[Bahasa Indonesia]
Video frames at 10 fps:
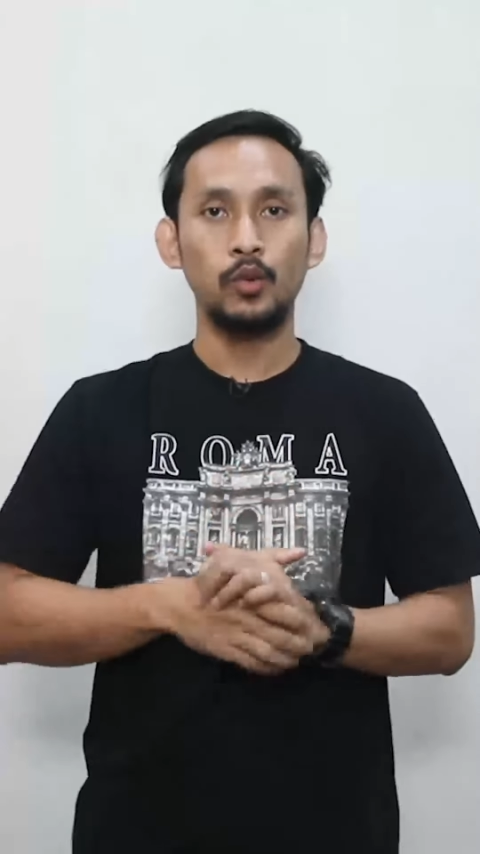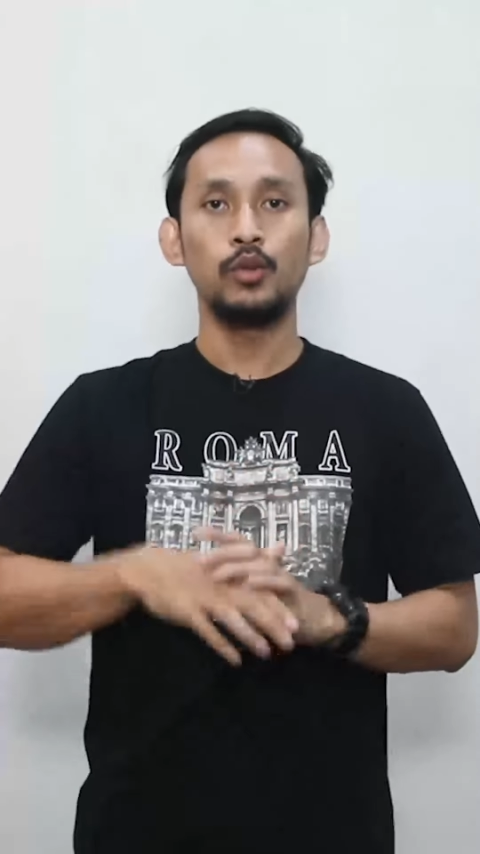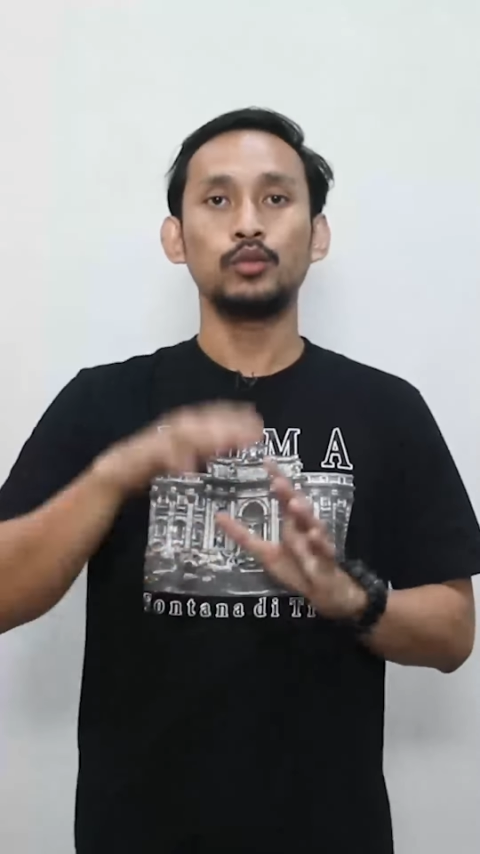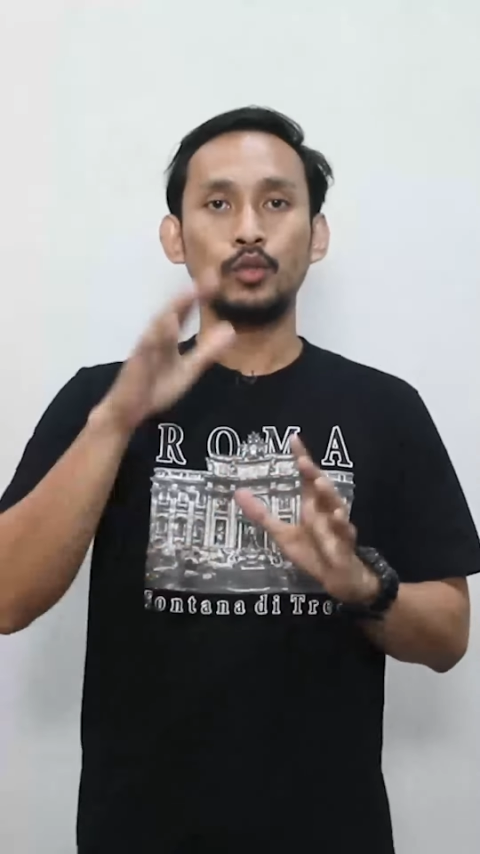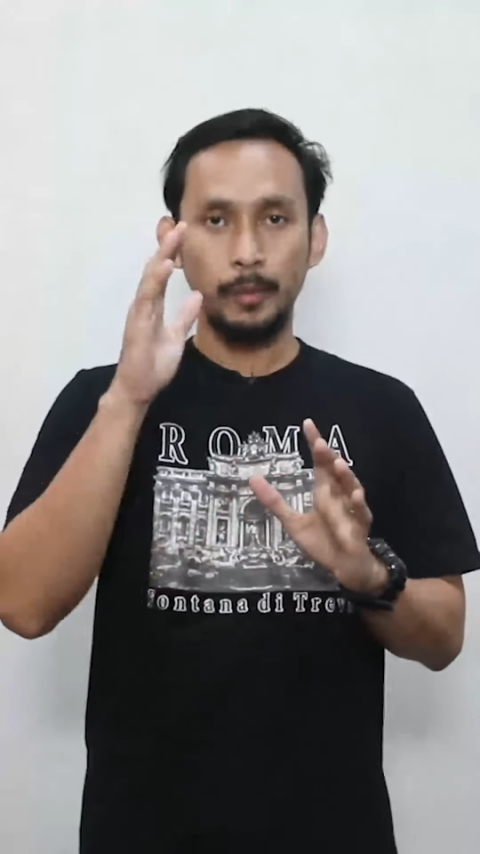
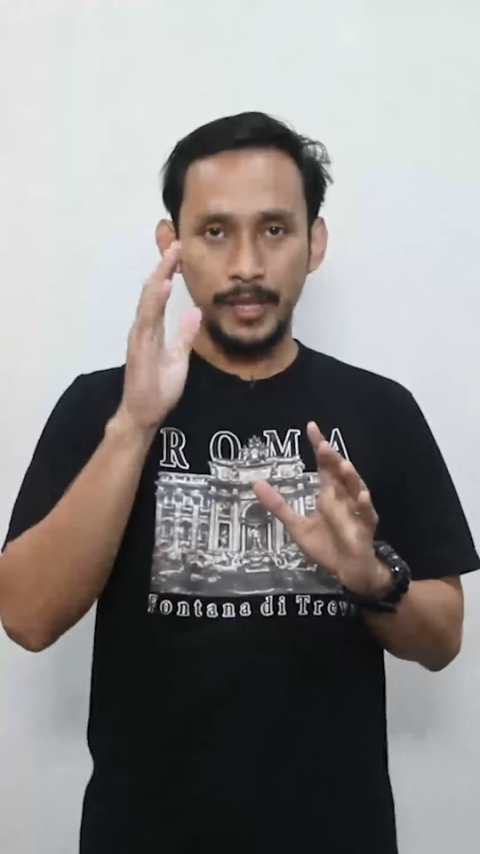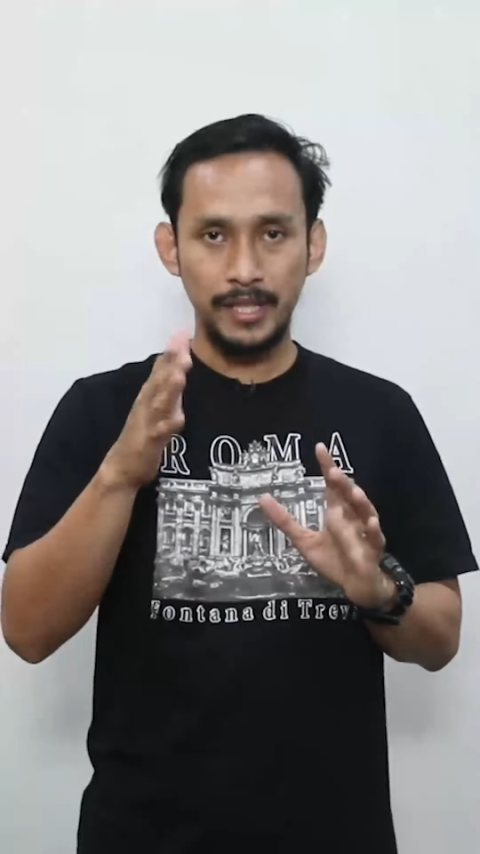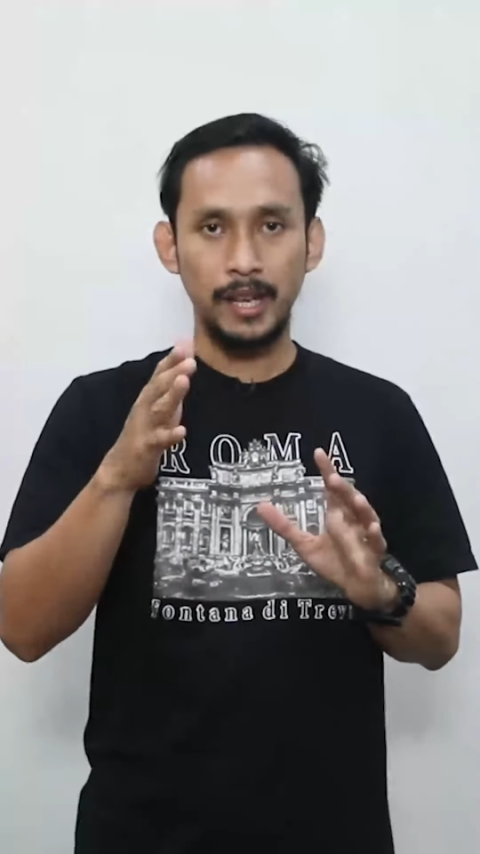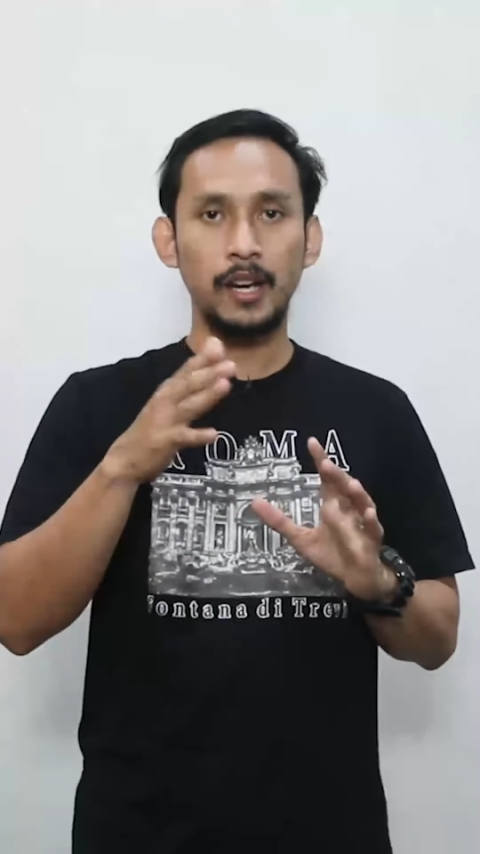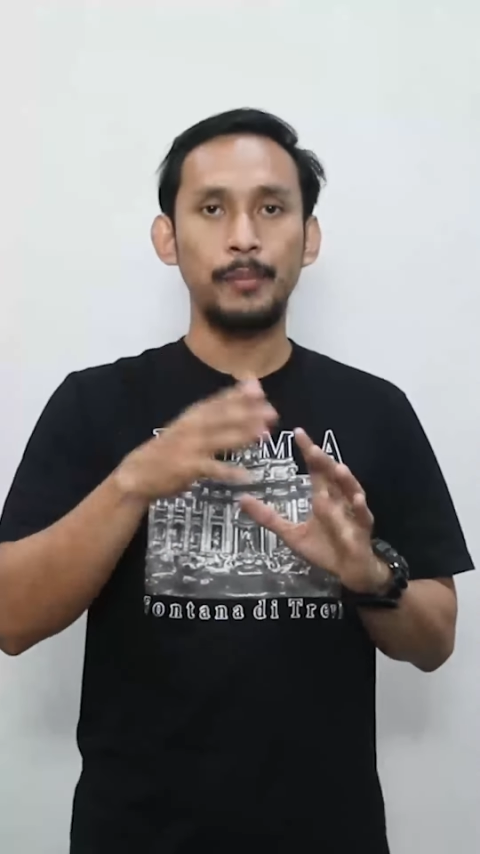untuk
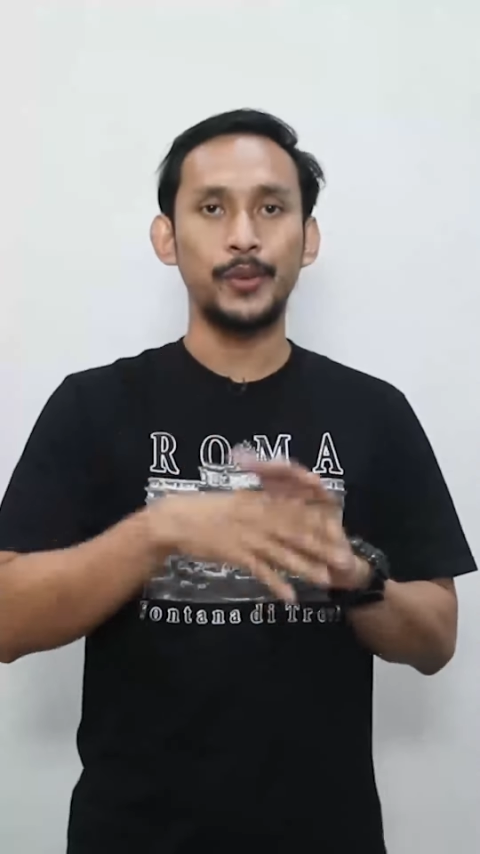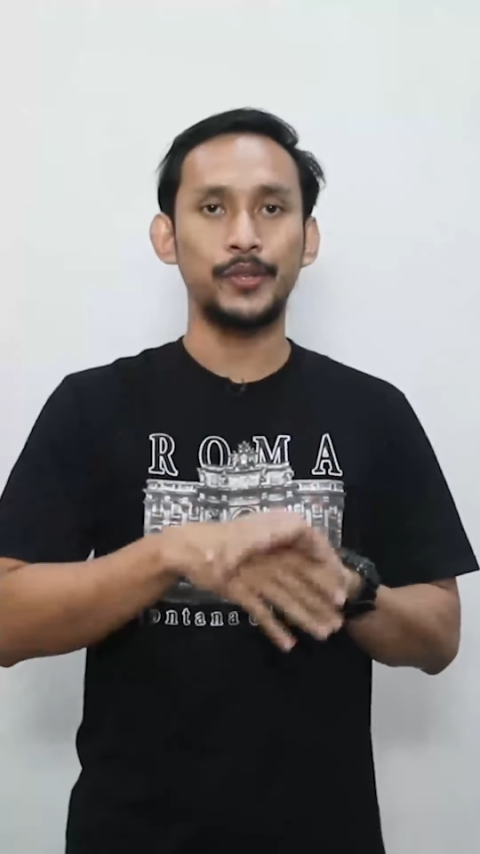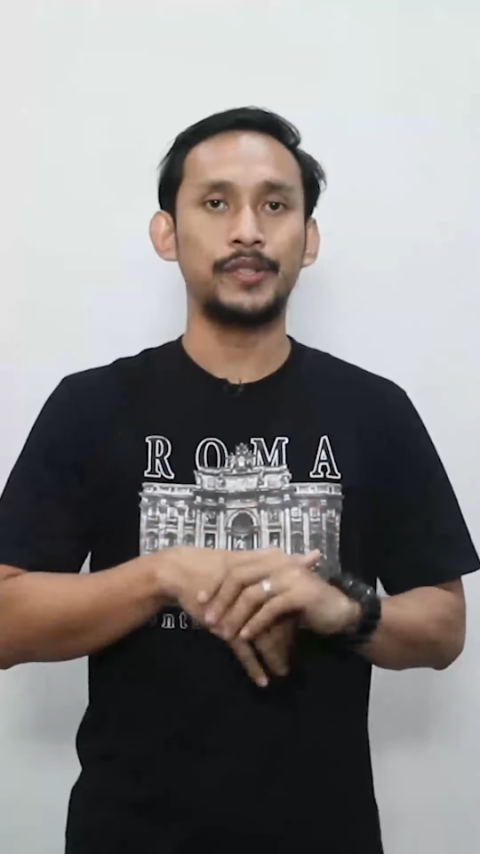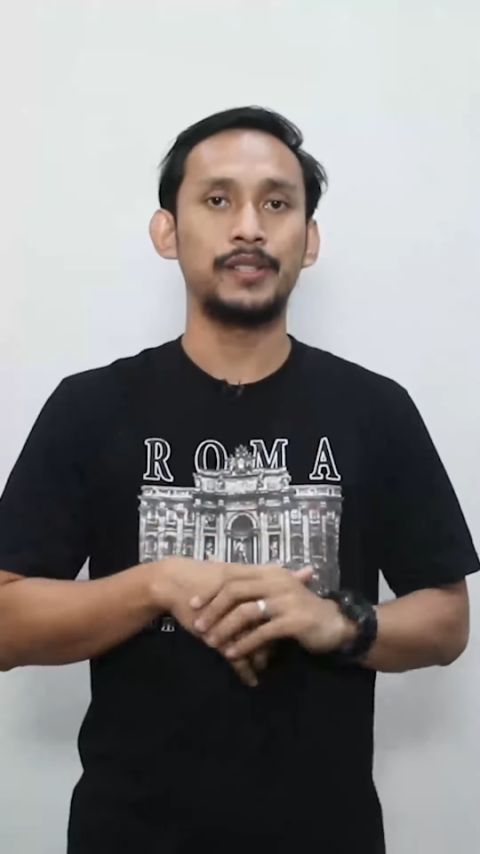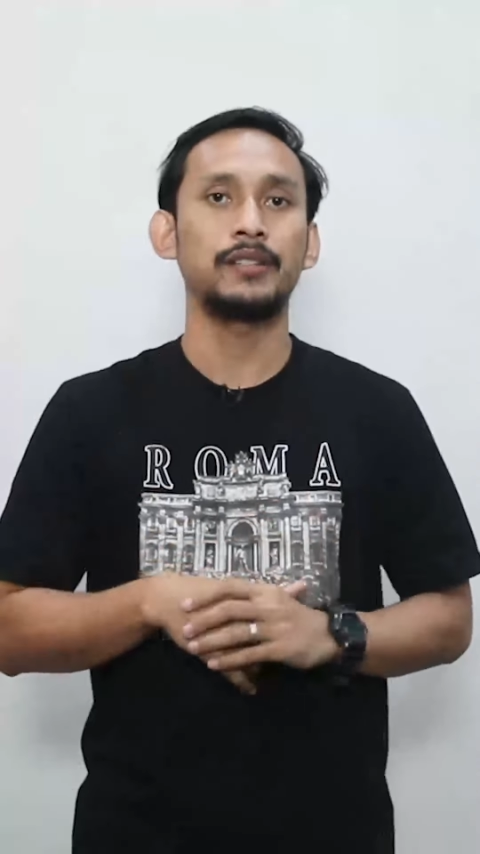menjaga
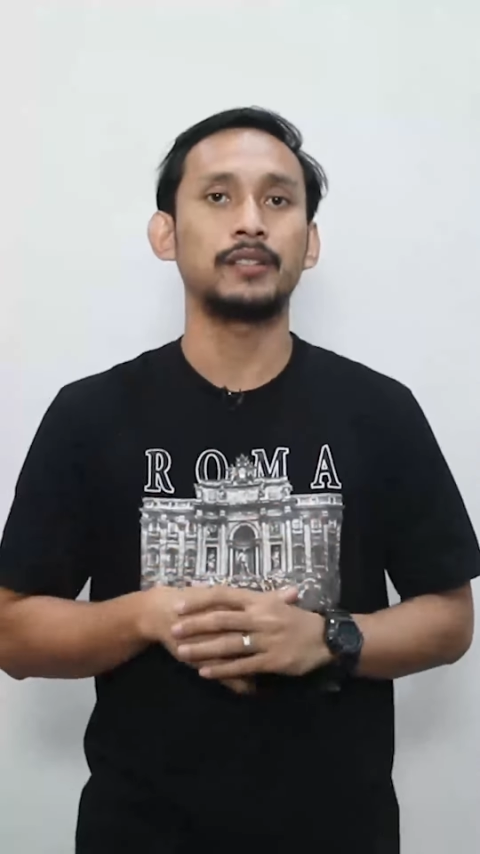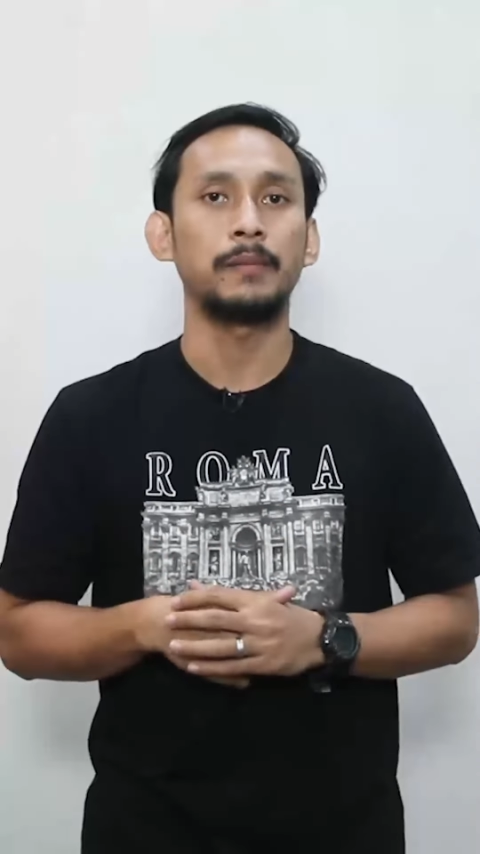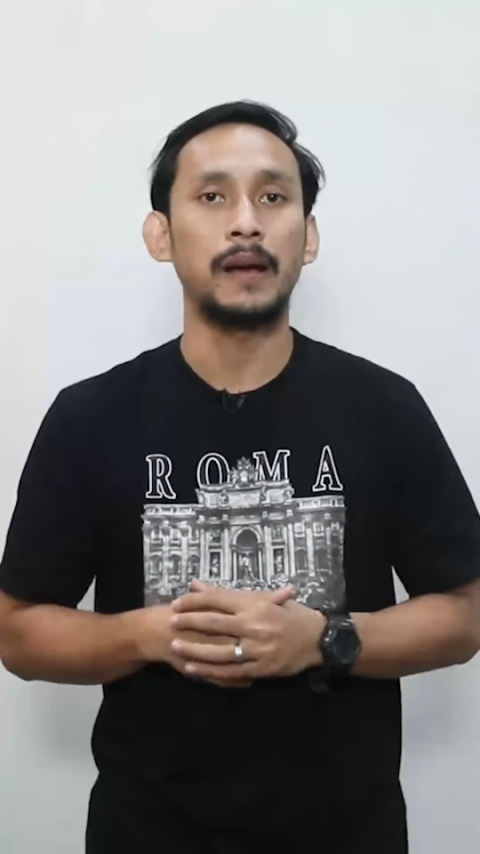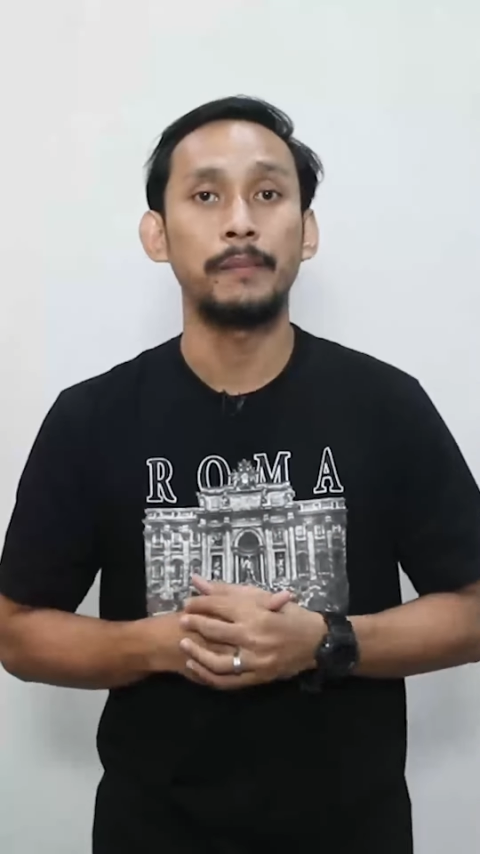posisinya tetap